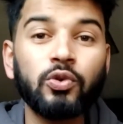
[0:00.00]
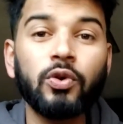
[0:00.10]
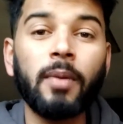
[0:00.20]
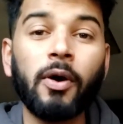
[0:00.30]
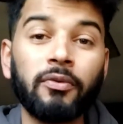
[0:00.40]

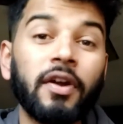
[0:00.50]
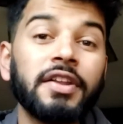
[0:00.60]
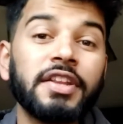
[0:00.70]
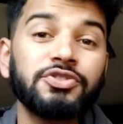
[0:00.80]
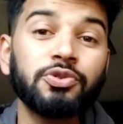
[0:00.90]
क्लू अबाउट
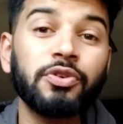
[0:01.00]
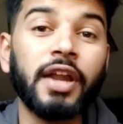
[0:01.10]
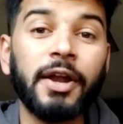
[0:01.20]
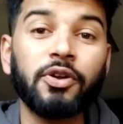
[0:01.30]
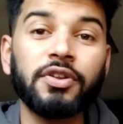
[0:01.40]
वट दे शुड
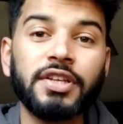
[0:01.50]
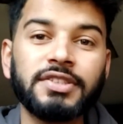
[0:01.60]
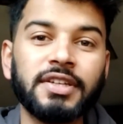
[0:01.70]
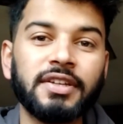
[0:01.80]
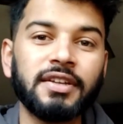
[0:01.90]
राइट ऑन द
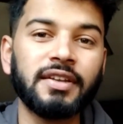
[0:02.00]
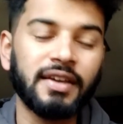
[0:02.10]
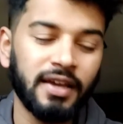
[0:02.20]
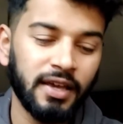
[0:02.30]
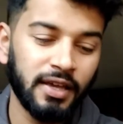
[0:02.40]

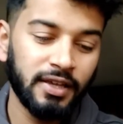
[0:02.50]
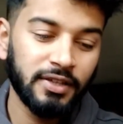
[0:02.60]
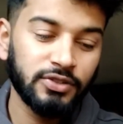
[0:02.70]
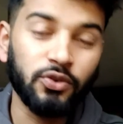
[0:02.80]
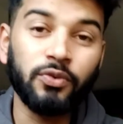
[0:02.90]

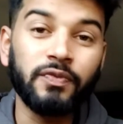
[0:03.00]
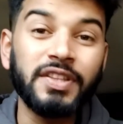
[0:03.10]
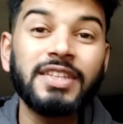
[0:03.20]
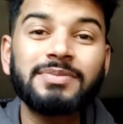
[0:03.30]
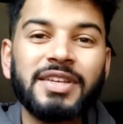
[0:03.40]
जर्नल सो
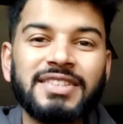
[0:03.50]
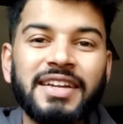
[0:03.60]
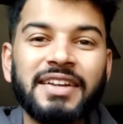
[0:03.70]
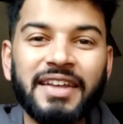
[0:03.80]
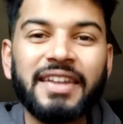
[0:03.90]
विद दिस थिंग्स
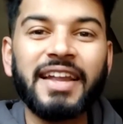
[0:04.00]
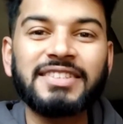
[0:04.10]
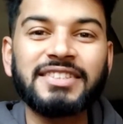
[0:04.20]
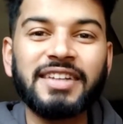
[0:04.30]
एंड लेट्स